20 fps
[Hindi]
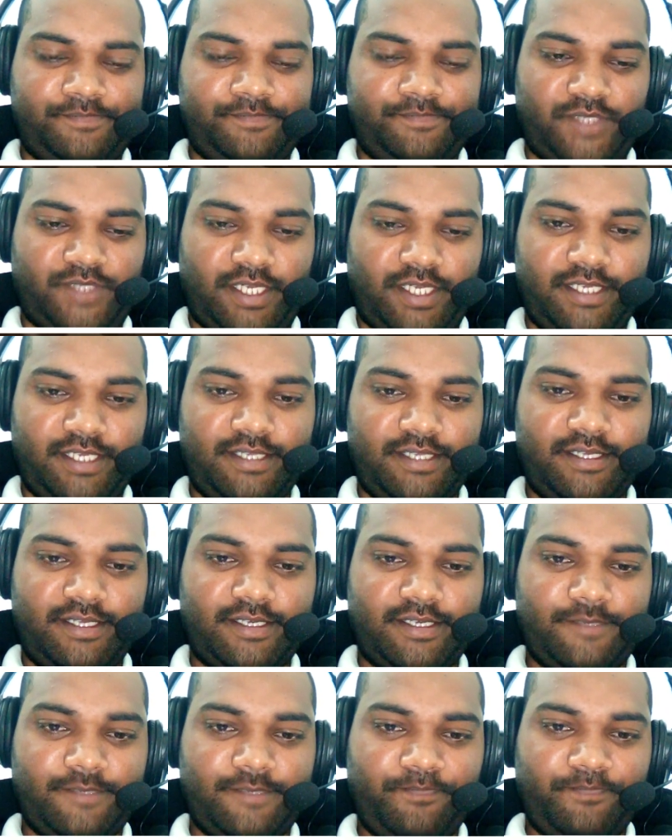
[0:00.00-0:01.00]
जलिए
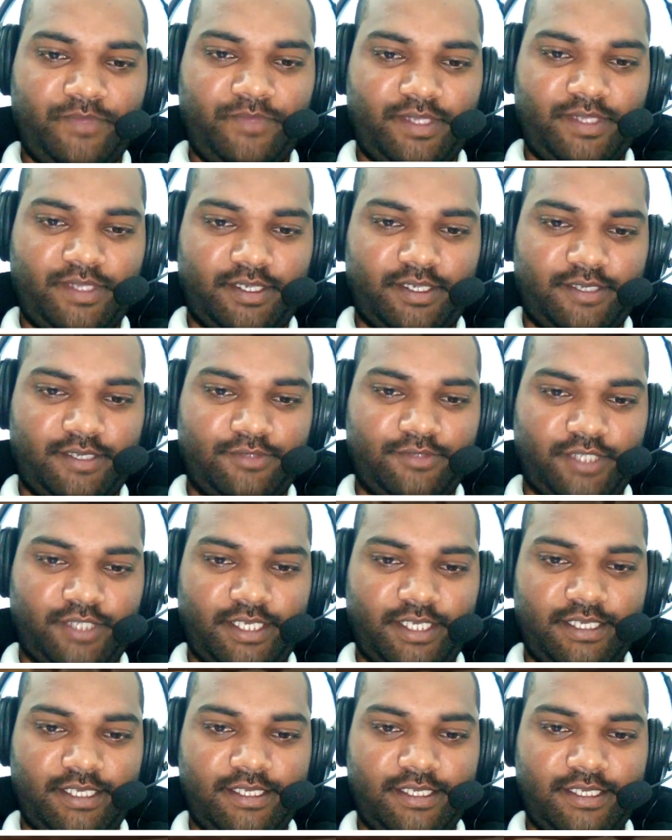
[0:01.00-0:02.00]
देखा देखा
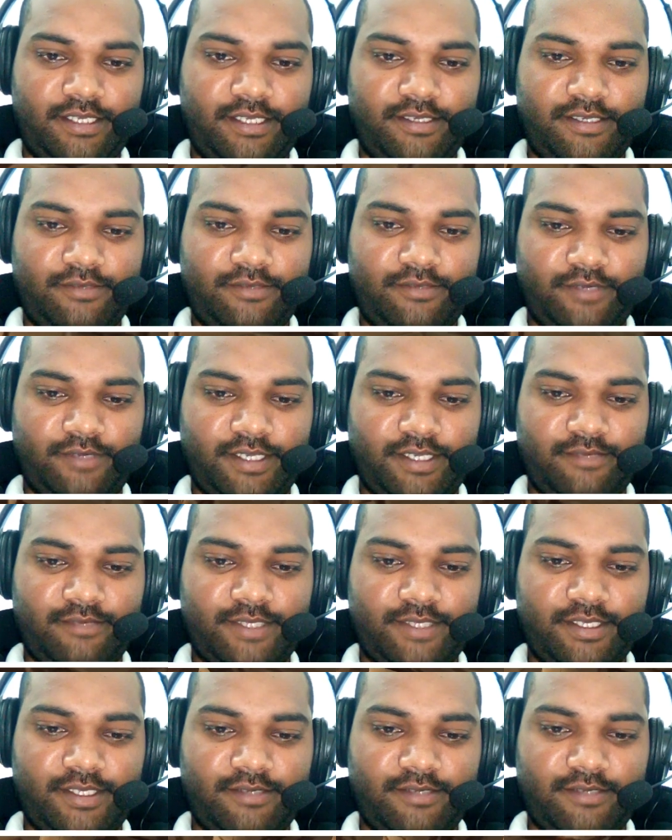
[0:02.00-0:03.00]
ऊंचाई आई है उड़ाए
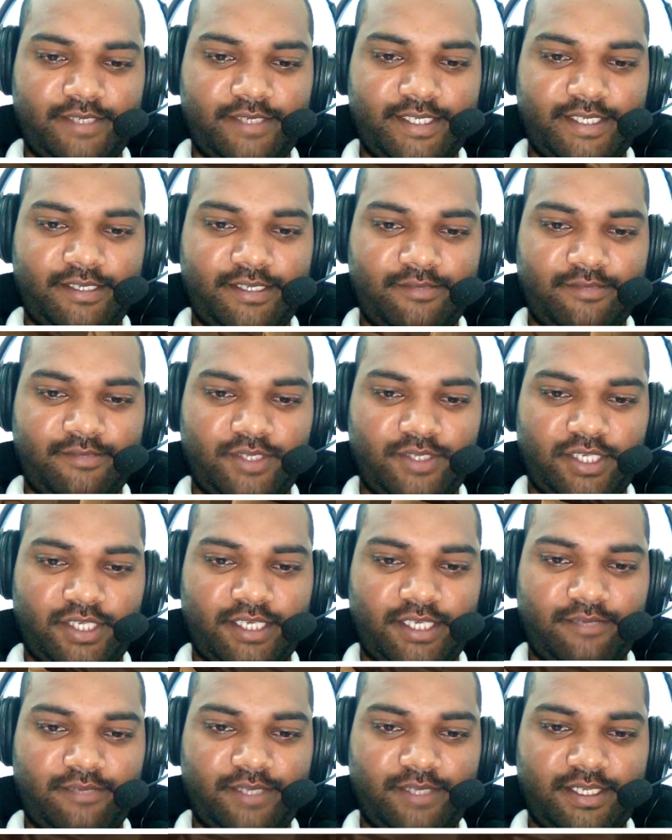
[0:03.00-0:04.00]
भैया उड़ाए के
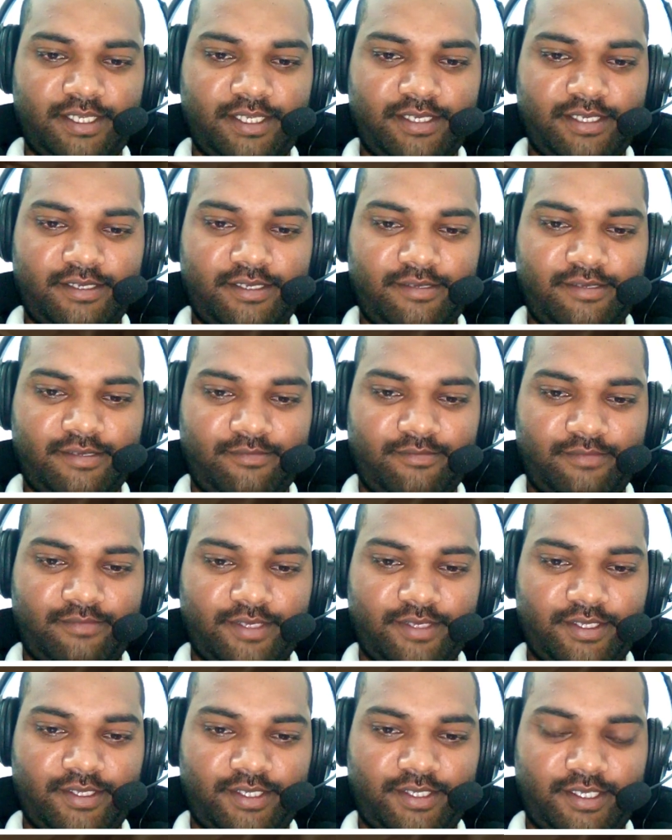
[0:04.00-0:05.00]
बचाए गिरे
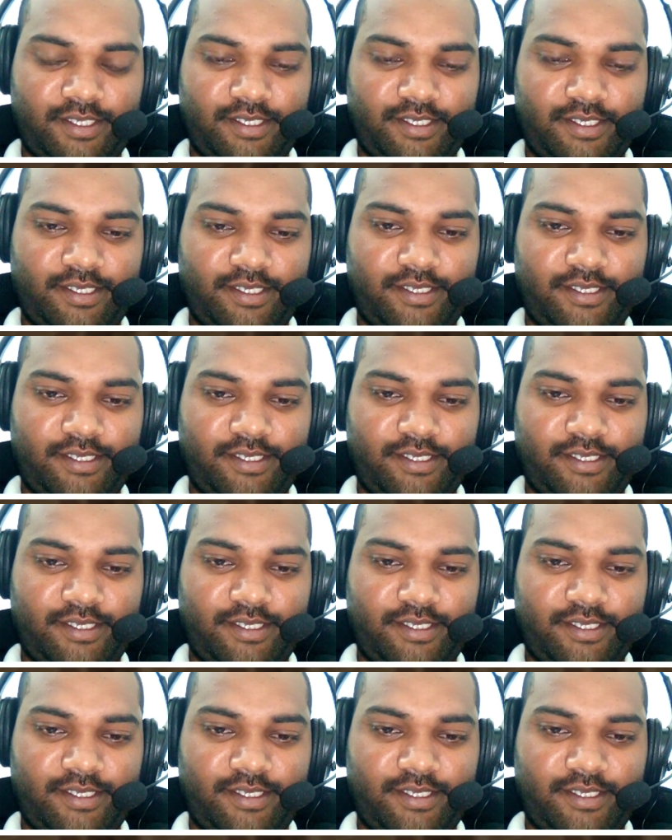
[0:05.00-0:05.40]
बचाए